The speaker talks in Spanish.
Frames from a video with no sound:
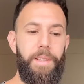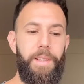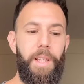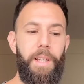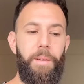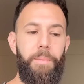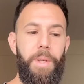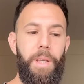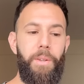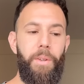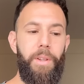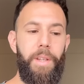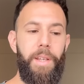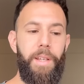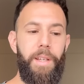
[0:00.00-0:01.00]
tiene
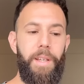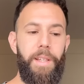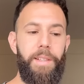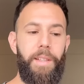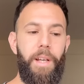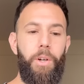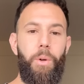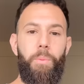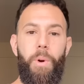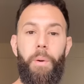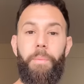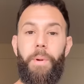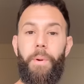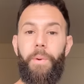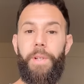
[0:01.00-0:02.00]
miedo de estar como
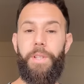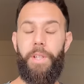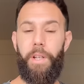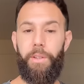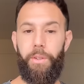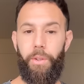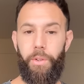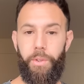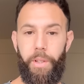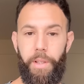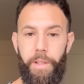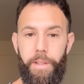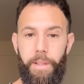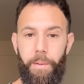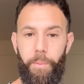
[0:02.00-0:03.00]
aprovechándose
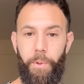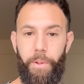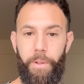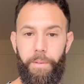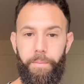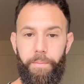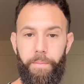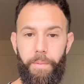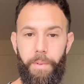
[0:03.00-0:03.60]
de ese amor